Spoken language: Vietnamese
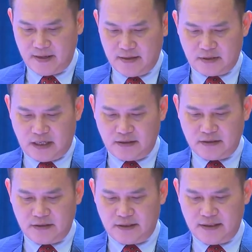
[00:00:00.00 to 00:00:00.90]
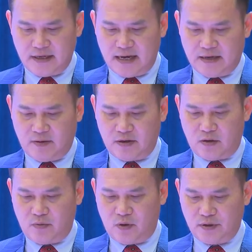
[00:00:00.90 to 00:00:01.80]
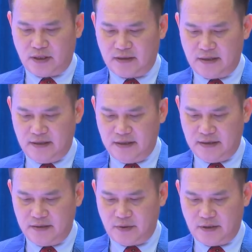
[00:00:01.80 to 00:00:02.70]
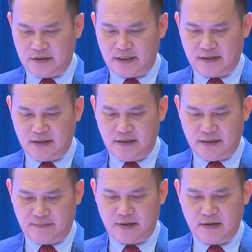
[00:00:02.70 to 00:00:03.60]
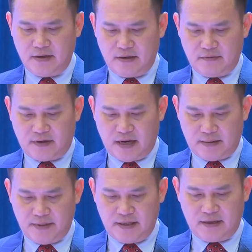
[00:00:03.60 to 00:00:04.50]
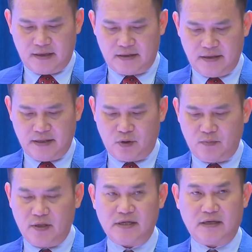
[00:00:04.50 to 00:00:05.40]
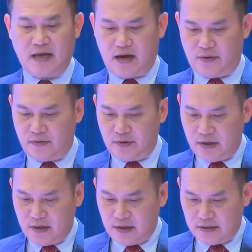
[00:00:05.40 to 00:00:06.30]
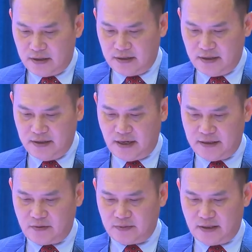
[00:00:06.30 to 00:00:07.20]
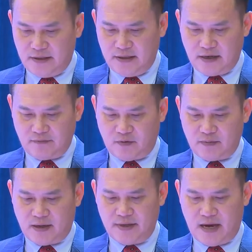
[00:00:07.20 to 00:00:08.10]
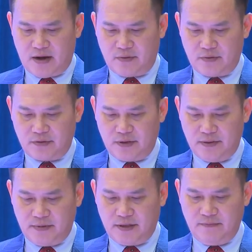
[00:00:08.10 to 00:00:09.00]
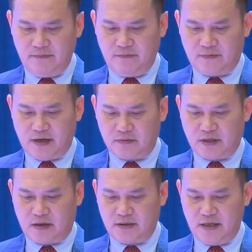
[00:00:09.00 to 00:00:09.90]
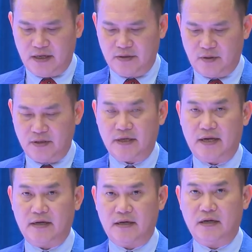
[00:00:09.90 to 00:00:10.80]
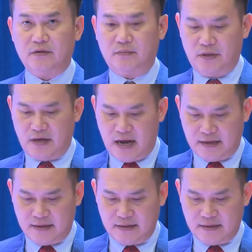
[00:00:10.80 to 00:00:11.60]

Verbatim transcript: Tăng cường triển khai các hoạt động hỗ trợ thanh niên, doanh nhân trẻ khởi nghiệp và đặc biệt là khởi nghiệp đổi mới sáng tạo để khơi dậy trong thanh niên khát vọng làm giàu, tìm kiếm và đào tạo thế hệ cho nhân trẻ kế cận trong tương lai.